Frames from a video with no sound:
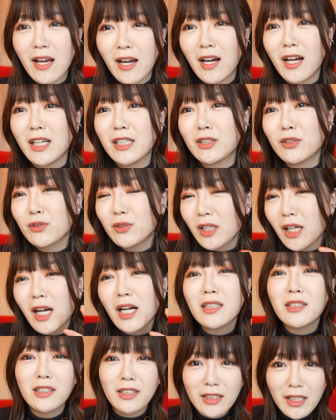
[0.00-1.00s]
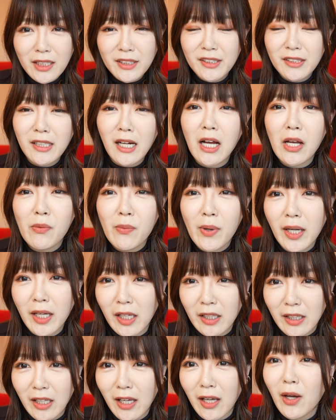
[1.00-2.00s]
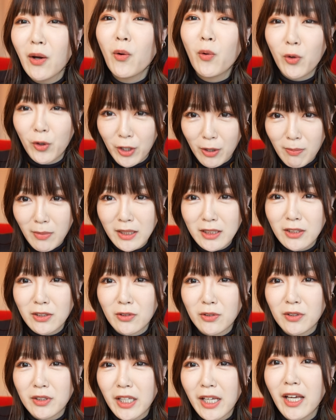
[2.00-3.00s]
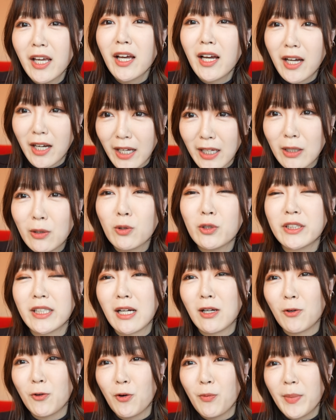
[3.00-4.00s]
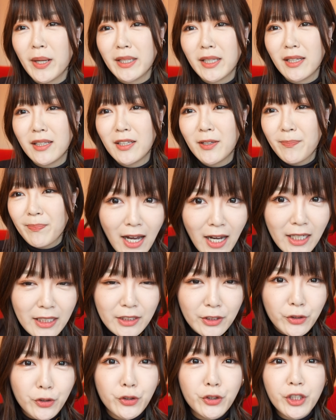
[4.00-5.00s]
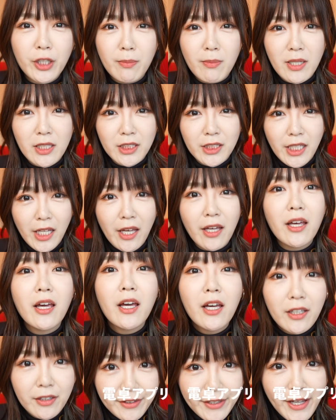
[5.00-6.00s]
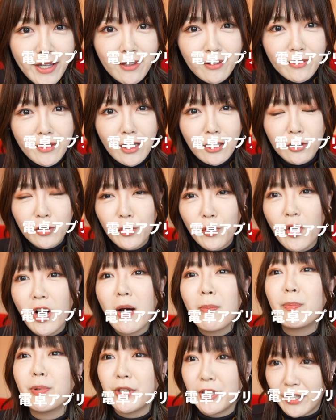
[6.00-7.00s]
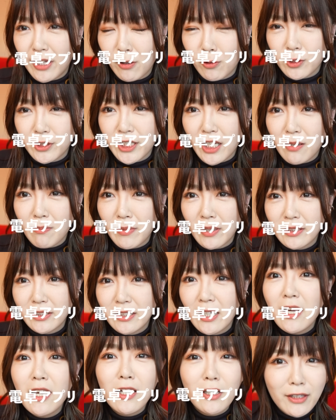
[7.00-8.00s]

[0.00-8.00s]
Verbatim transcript: はい。そんな感じで使い分けておりますので、はい。ご参考までに。はい。続きまして、電卓のアプリでございます。